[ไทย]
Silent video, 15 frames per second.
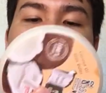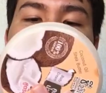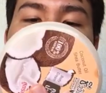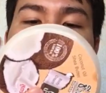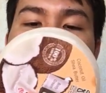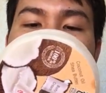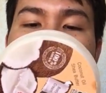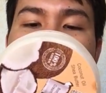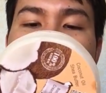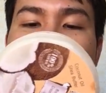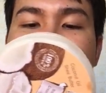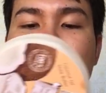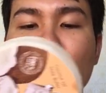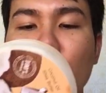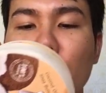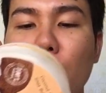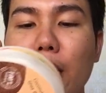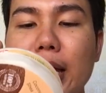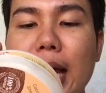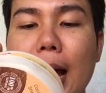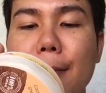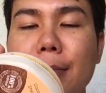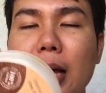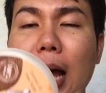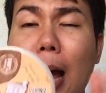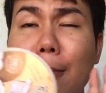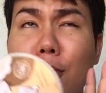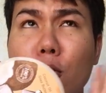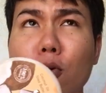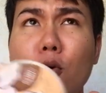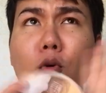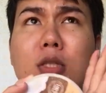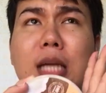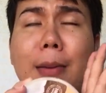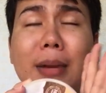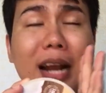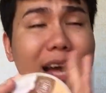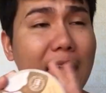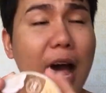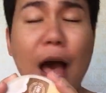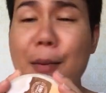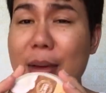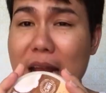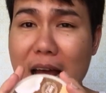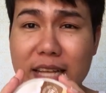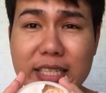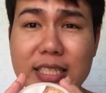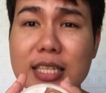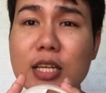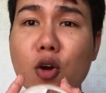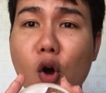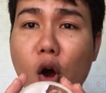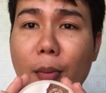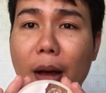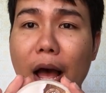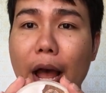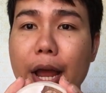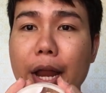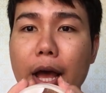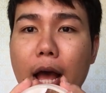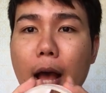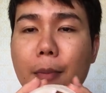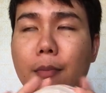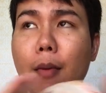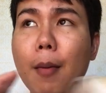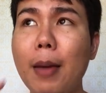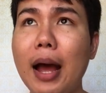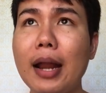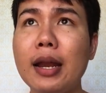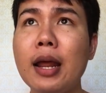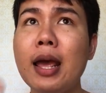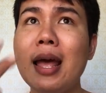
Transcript: อันนี้ปริมาณ 200 กรัมนะครับ น้องโก้จำราคาไม่ได้จริงๆขออภัยนะครับ ประมาณ